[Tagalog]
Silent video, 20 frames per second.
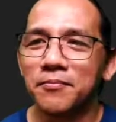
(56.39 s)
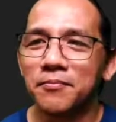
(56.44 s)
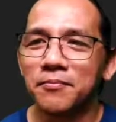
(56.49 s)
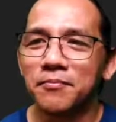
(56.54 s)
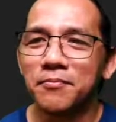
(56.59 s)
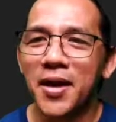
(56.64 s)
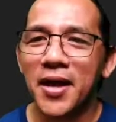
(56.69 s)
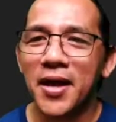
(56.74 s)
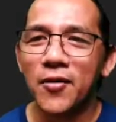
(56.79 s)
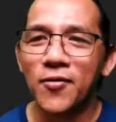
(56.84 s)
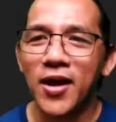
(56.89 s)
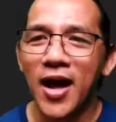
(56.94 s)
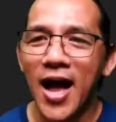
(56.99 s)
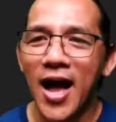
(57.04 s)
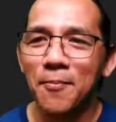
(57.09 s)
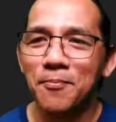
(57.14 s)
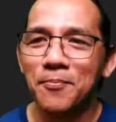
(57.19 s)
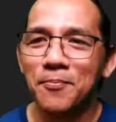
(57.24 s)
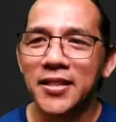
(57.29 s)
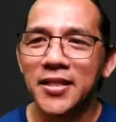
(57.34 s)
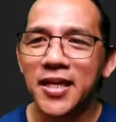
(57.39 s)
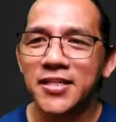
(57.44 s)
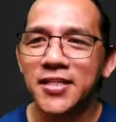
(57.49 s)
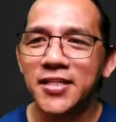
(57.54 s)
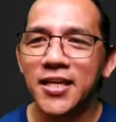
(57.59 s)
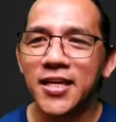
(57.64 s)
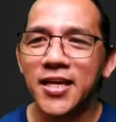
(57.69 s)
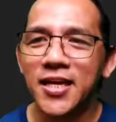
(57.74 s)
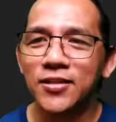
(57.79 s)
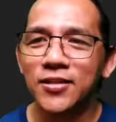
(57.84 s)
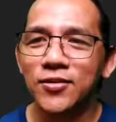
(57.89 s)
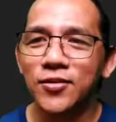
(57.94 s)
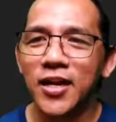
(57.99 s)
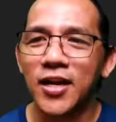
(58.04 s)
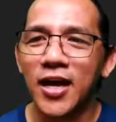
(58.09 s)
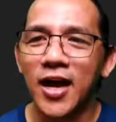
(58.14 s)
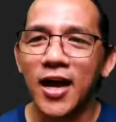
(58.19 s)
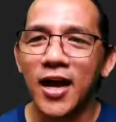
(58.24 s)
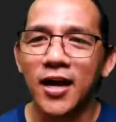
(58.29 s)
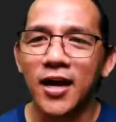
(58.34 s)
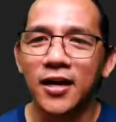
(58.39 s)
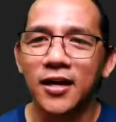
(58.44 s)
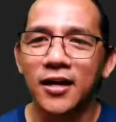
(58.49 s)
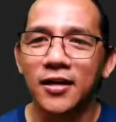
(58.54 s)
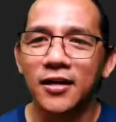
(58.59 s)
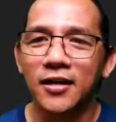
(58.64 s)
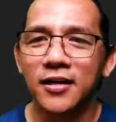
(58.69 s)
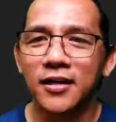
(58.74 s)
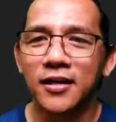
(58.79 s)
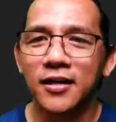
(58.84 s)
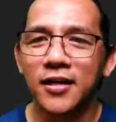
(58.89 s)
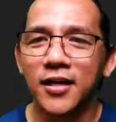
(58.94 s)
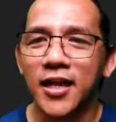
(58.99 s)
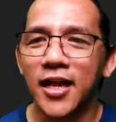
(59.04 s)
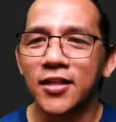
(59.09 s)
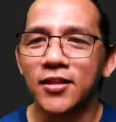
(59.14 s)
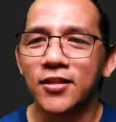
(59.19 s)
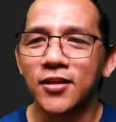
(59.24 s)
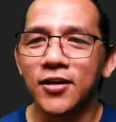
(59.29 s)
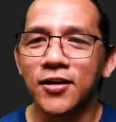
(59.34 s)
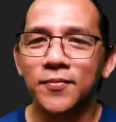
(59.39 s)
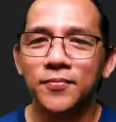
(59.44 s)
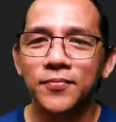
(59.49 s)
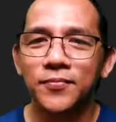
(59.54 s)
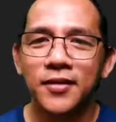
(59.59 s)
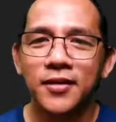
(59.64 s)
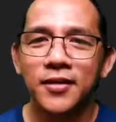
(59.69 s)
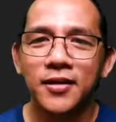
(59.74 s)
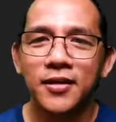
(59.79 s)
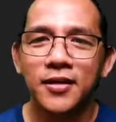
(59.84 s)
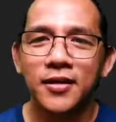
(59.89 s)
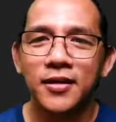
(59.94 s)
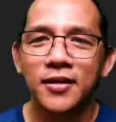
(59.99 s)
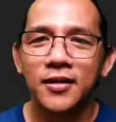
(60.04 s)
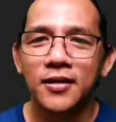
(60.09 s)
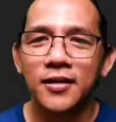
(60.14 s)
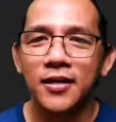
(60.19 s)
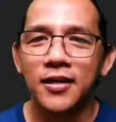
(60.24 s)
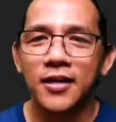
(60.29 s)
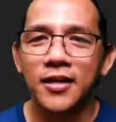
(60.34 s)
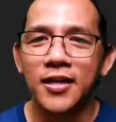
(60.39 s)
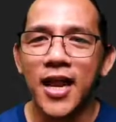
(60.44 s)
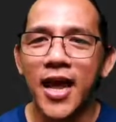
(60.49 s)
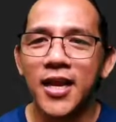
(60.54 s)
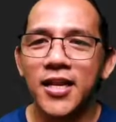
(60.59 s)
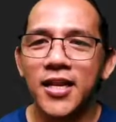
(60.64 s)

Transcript: merong apat kasi dito na ilan to? nine